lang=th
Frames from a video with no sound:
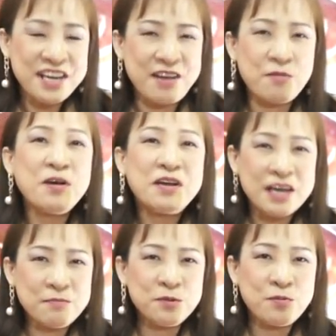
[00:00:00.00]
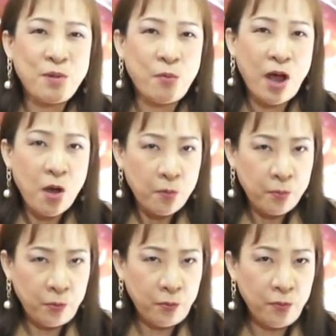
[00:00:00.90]
เดี๋ยวท่านผู้ชมบอกว่า
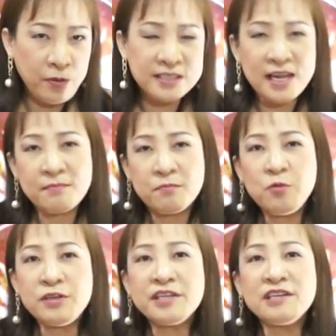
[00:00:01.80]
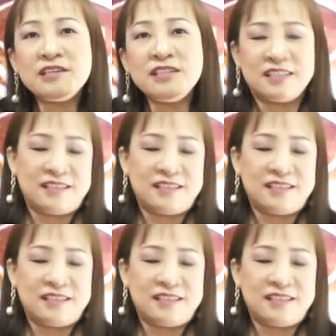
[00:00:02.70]
โอ้อาจารย์พูดเยอะ